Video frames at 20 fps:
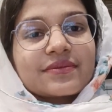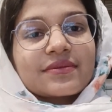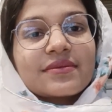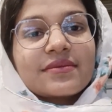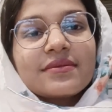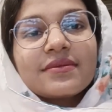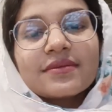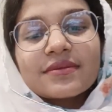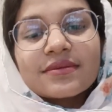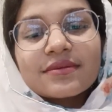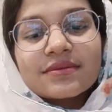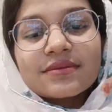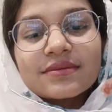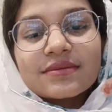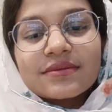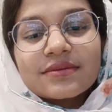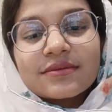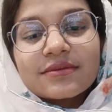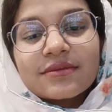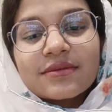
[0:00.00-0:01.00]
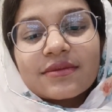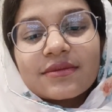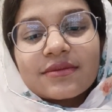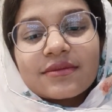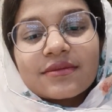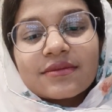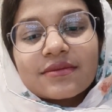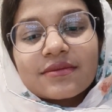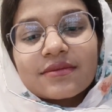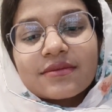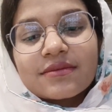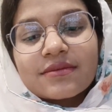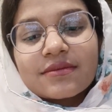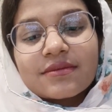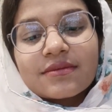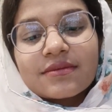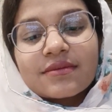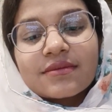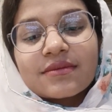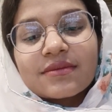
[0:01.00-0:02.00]
খাওয়ার পালা খাওয়ারটা
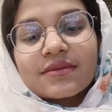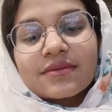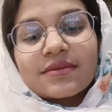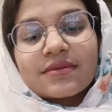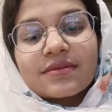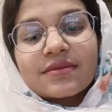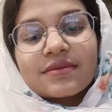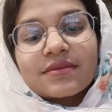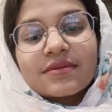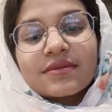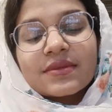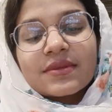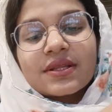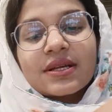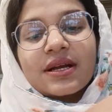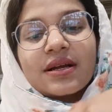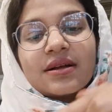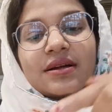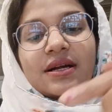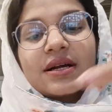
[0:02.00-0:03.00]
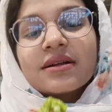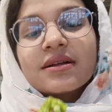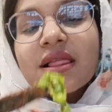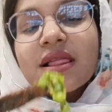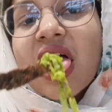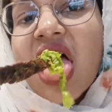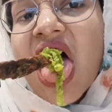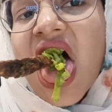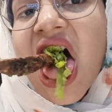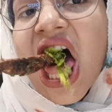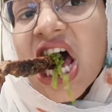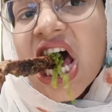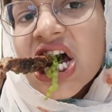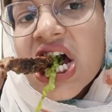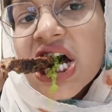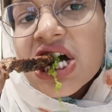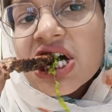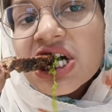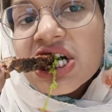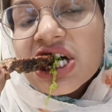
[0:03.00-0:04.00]
কেমন স্বাদ আছে কেমন কী আছে
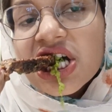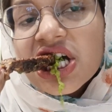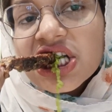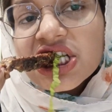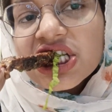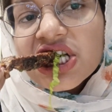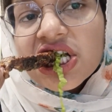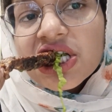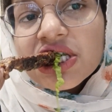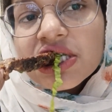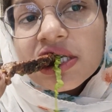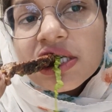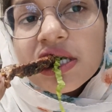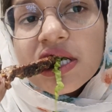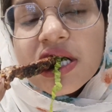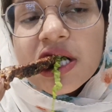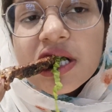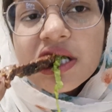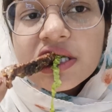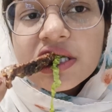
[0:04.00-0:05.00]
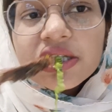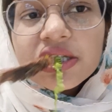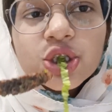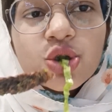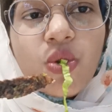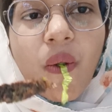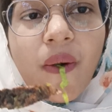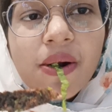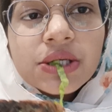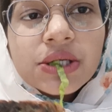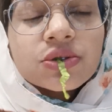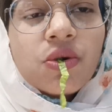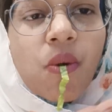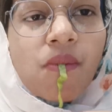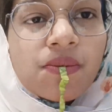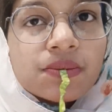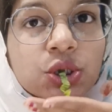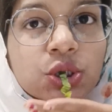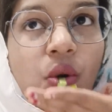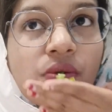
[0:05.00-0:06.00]
আপনাদেরকে রিভিউ দেব
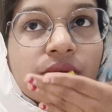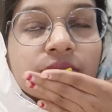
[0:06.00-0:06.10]
তো